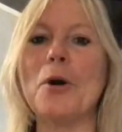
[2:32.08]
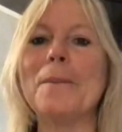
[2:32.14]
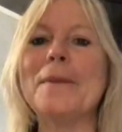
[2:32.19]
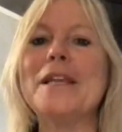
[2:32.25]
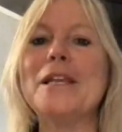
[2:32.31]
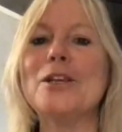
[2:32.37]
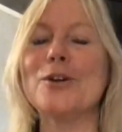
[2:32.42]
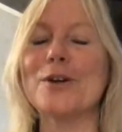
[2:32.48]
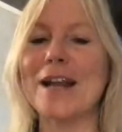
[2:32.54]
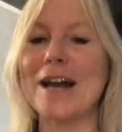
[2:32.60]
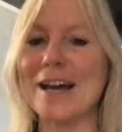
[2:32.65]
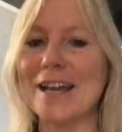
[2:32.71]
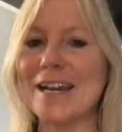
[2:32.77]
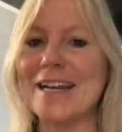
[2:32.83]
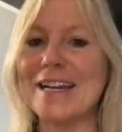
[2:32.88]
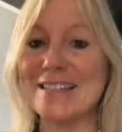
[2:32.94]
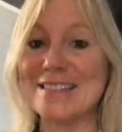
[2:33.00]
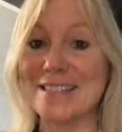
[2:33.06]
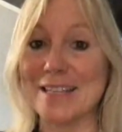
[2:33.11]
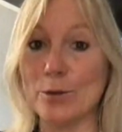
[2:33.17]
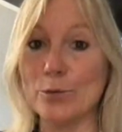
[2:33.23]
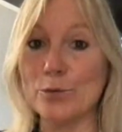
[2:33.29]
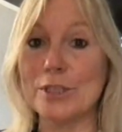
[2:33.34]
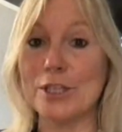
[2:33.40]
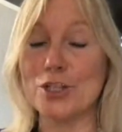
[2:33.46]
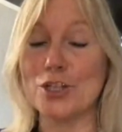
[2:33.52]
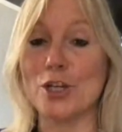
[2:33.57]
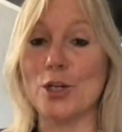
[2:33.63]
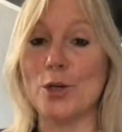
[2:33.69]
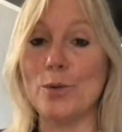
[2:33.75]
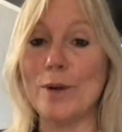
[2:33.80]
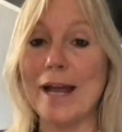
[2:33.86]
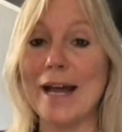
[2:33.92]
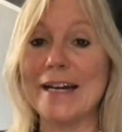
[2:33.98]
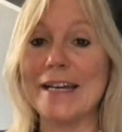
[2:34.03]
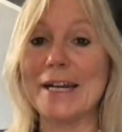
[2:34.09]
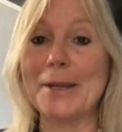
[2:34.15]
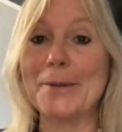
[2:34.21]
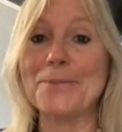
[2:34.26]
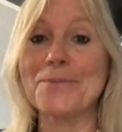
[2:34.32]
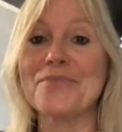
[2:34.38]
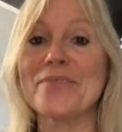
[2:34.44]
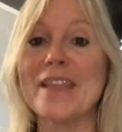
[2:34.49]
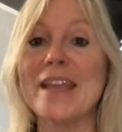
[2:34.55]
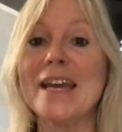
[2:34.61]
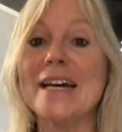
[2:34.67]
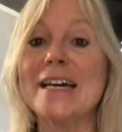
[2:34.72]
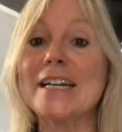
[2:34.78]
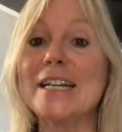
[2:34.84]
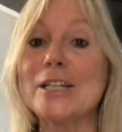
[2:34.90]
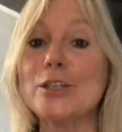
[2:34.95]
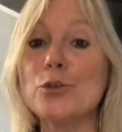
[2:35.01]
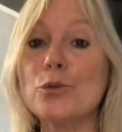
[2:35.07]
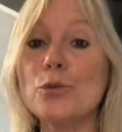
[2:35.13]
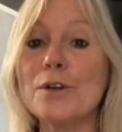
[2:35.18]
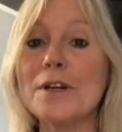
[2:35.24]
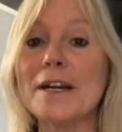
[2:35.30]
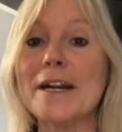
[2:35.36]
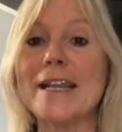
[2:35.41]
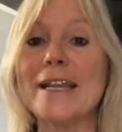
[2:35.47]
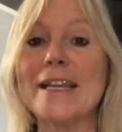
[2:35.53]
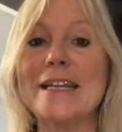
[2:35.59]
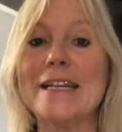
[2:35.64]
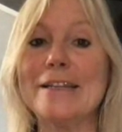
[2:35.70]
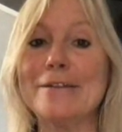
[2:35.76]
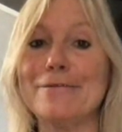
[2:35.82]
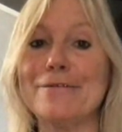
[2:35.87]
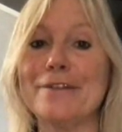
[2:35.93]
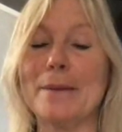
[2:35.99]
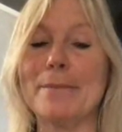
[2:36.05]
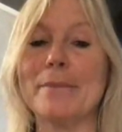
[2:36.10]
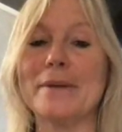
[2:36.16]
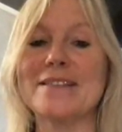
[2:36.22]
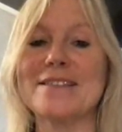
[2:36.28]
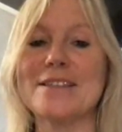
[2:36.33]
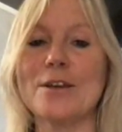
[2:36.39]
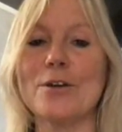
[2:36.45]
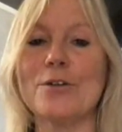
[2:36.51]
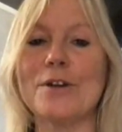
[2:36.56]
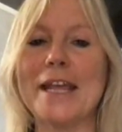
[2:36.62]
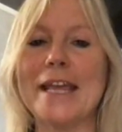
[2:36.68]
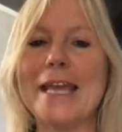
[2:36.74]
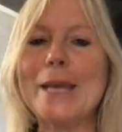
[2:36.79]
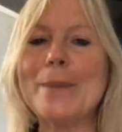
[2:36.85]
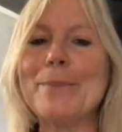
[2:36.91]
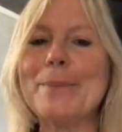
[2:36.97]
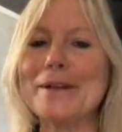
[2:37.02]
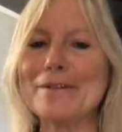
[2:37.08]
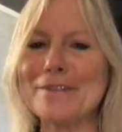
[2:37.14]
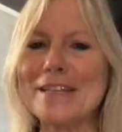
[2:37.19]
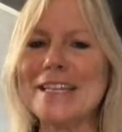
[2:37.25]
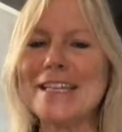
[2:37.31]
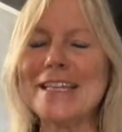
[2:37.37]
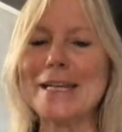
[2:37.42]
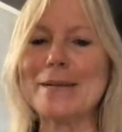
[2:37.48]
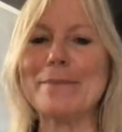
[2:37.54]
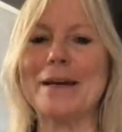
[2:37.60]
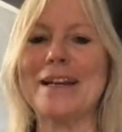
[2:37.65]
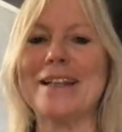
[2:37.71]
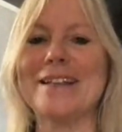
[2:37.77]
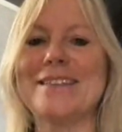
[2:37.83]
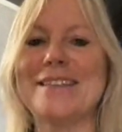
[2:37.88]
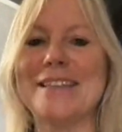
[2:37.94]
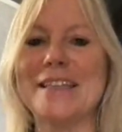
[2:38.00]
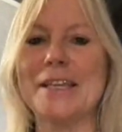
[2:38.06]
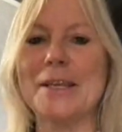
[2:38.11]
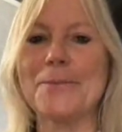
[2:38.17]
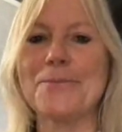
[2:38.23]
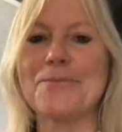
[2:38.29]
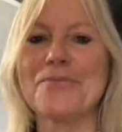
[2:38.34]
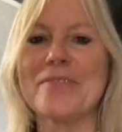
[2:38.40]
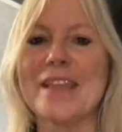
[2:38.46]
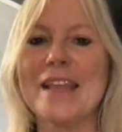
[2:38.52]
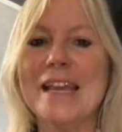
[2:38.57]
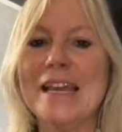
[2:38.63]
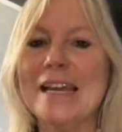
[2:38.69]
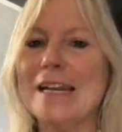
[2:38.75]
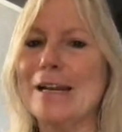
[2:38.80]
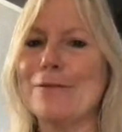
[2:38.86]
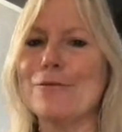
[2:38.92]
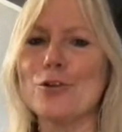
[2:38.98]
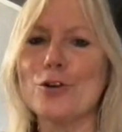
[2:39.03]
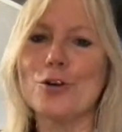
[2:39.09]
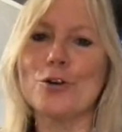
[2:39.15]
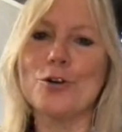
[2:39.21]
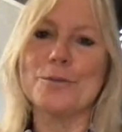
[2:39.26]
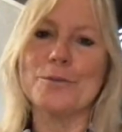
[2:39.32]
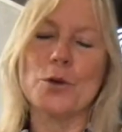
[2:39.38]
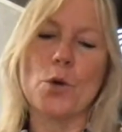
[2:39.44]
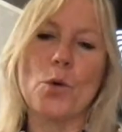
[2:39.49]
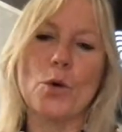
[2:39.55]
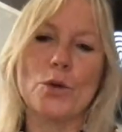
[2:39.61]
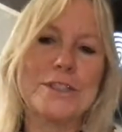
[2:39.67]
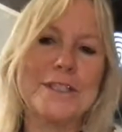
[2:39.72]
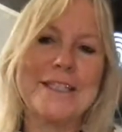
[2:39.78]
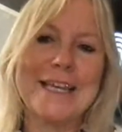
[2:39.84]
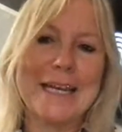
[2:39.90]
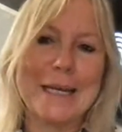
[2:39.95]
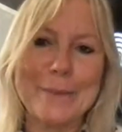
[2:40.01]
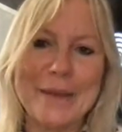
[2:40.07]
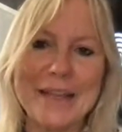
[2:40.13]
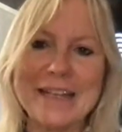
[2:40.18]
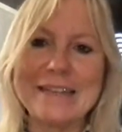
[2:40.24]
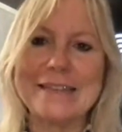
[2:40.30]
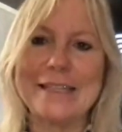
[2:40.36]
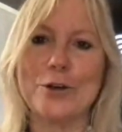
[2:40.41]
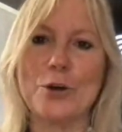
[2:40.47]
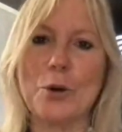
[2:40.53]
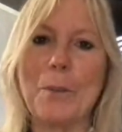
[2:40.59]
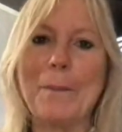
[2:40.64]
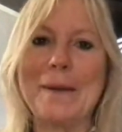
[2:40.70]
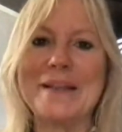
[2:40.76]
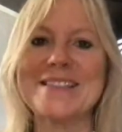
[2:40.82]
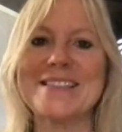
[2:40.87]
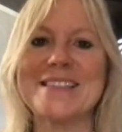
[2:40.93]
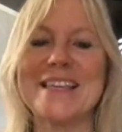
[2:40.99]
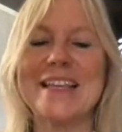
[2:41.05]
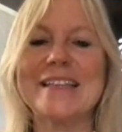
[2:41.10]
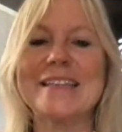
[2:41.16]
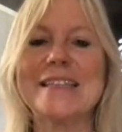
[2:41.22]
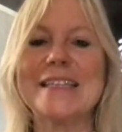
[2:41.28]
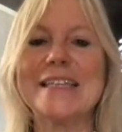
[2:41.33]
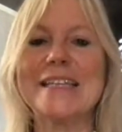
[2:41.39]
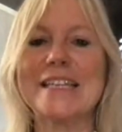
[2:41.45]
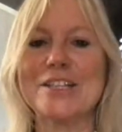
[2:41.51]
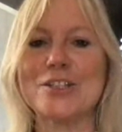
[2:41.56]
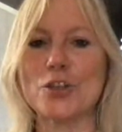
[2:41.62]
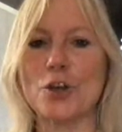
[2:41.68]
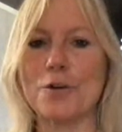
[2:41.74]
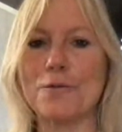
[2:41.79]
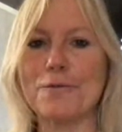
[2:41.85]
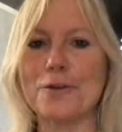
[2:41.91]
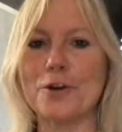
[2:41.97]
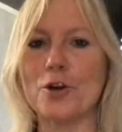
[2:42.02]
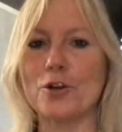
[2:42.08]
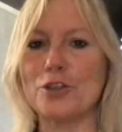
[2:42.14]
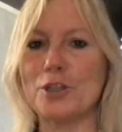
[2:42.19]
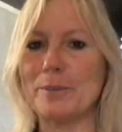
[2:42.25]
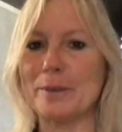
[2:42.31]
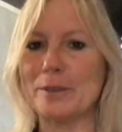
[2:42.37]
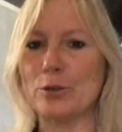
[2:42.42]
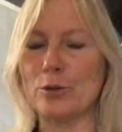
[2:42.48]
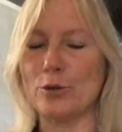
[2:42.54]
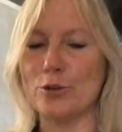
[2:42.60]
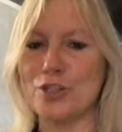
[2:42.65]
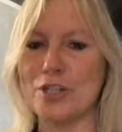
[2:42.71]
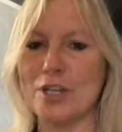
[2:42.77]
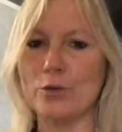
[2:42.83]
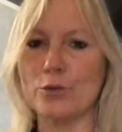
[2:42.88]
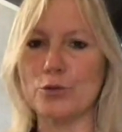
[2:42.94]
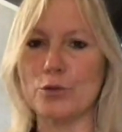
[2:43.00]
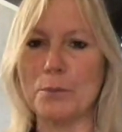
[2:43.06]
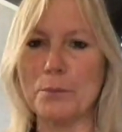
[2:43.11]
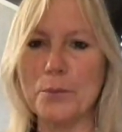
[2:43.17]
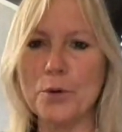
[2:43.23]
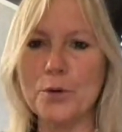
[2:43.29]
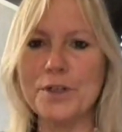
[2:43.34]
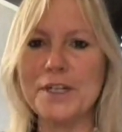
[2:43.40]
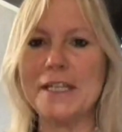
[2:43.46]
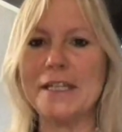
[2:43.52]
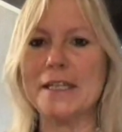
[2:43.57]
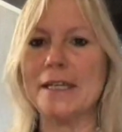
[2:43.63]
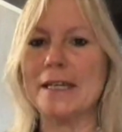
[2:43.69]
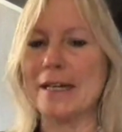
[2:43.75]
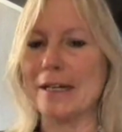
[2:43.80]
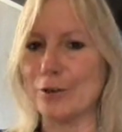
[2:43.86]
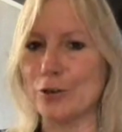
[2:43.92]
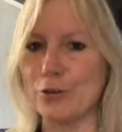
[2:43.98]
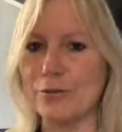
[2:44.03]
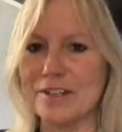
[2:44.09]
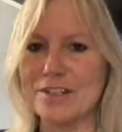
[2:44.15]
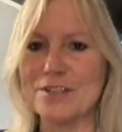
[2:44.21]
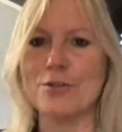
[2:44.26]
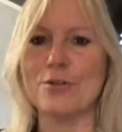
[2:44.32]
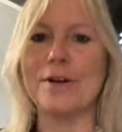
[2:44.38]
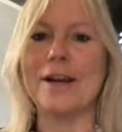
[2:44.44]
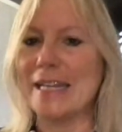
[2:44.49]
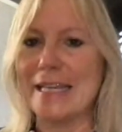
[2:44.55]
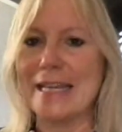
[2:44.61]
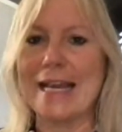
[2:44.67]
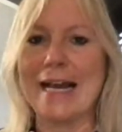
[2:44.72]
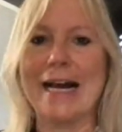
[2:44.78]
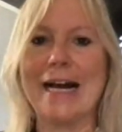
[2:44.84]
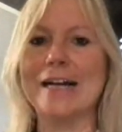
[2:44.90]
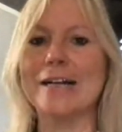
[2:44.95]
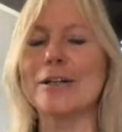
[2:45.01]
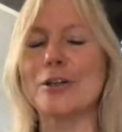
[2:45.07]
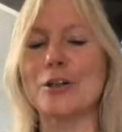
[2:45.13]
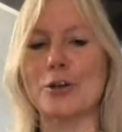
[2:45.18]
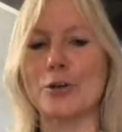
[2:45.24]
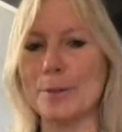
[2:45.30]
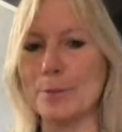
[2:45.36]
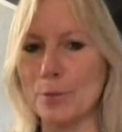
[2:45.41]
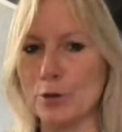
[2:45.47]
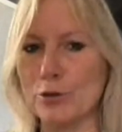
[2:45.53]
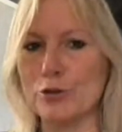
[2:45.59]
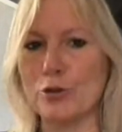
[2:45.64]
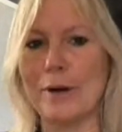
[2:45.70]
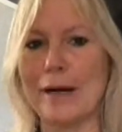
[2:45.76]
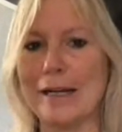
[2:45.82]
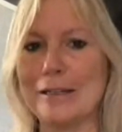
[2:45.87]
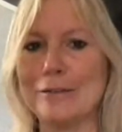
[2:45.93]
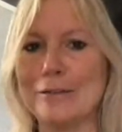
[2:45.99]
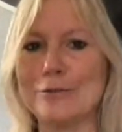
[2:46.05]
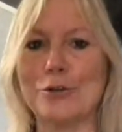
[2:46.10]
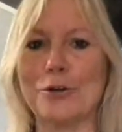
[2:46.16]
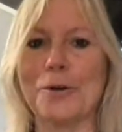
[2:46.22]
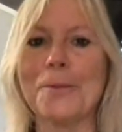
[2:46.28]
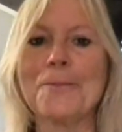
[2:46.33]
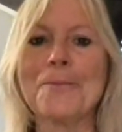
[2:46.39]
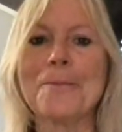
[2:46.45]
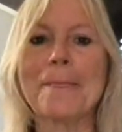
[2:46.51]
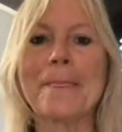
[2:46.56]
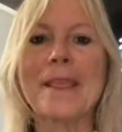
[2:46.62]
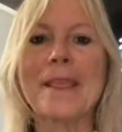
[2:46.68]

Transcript: può migliorare la salute cellulare, ridurre l'infiammazione e prevenire malattie. Lavoro quotidianamente con pazienti che soffrono di patologie autoimmuni, cardiovascolari, cancro e molto altro.